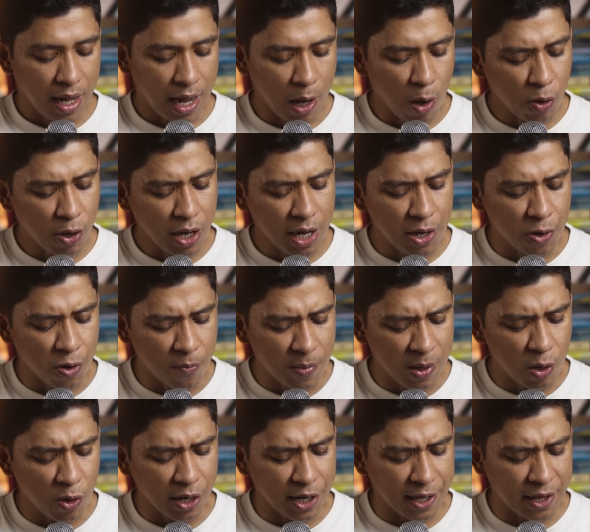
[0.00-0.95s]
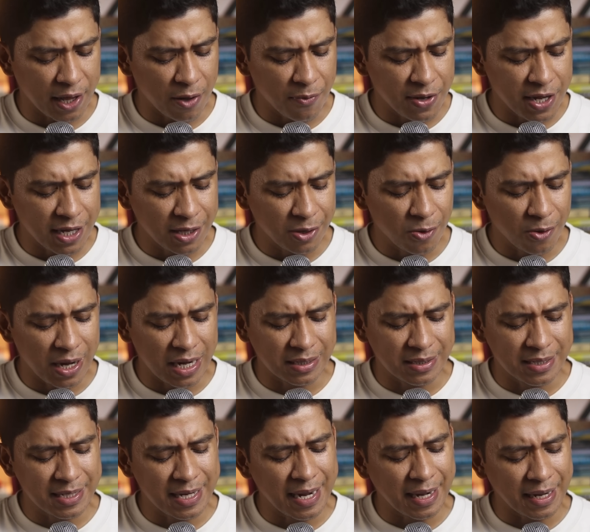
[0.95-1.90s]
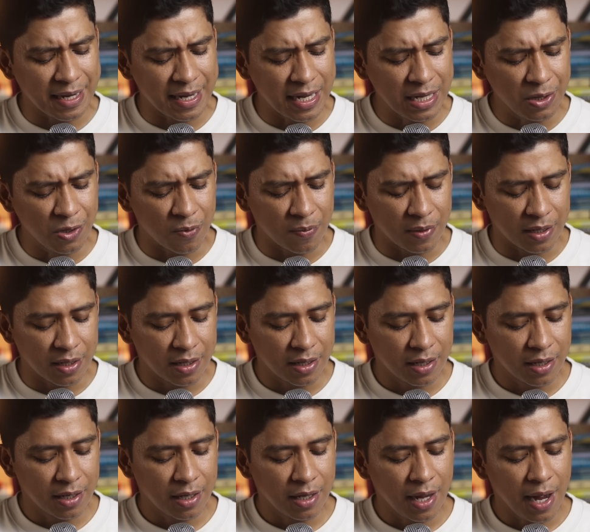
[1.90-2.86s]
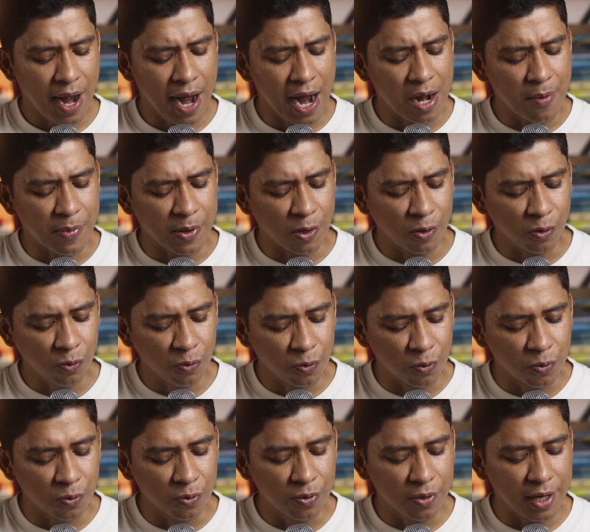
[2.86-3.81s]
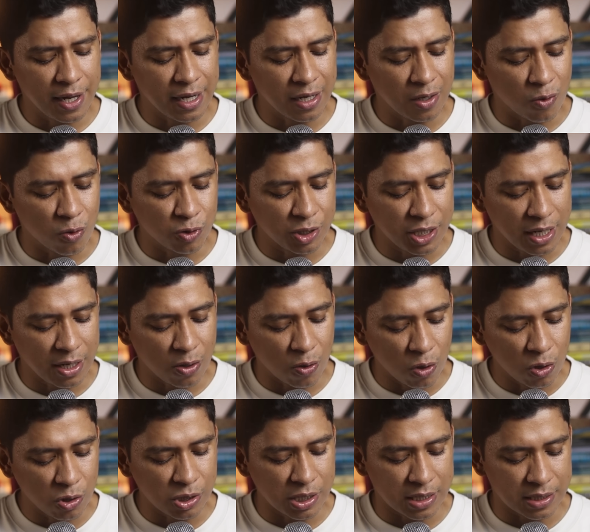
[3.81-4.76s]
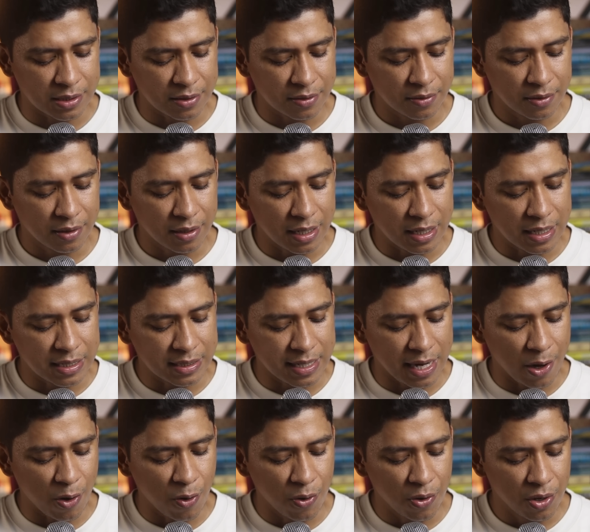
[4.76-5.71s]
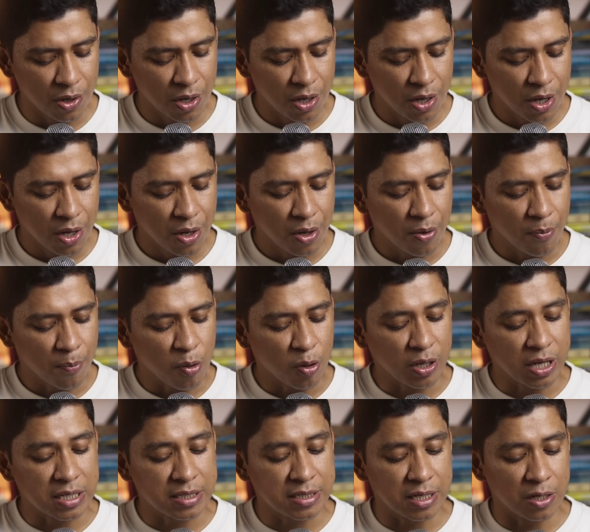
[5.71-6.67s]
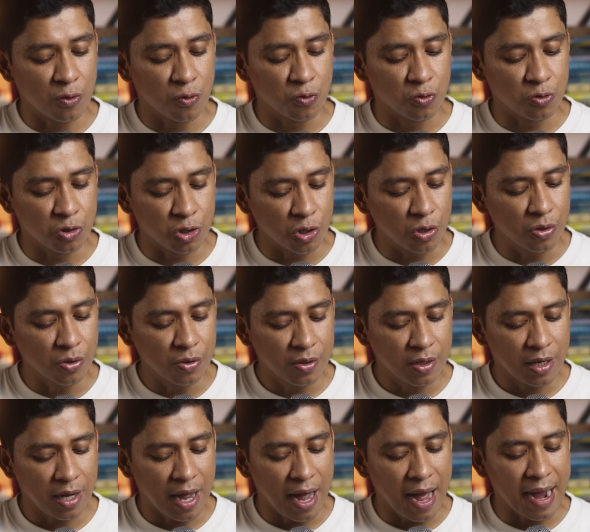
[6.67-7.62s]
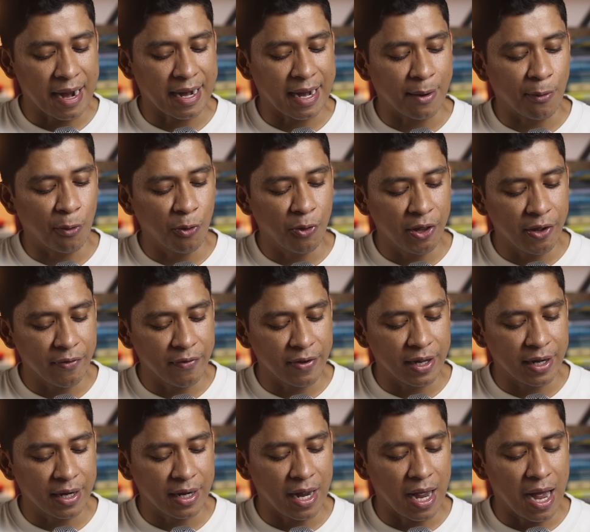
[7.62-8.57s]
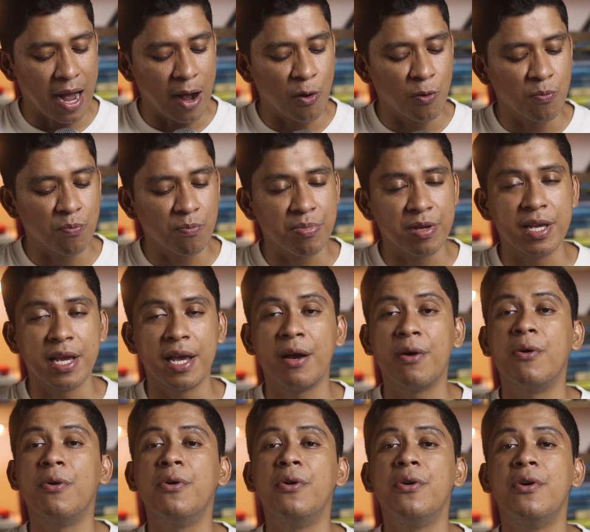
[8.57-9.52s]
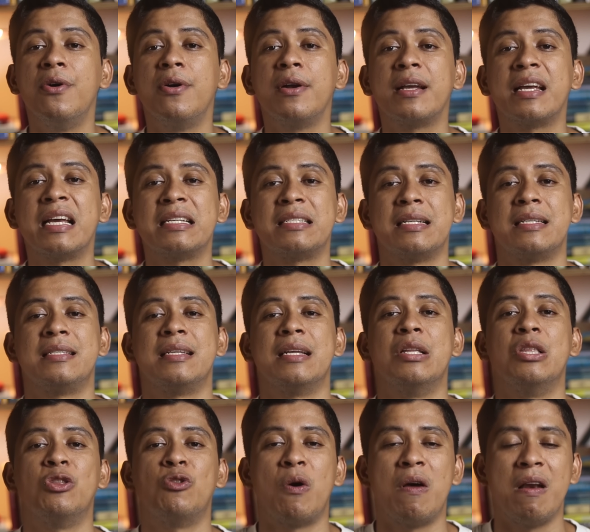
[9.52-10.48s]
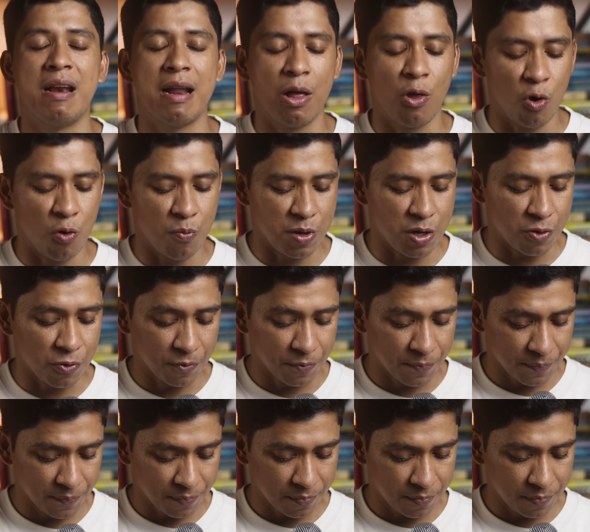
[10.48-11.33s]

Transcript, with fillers: A lo que yo me lo quedé viendo casi que riéndome. Al menos tú escuchas cosas, le decía yo, porque según yo acabo de ver a un viejo que se sentó al lado mío.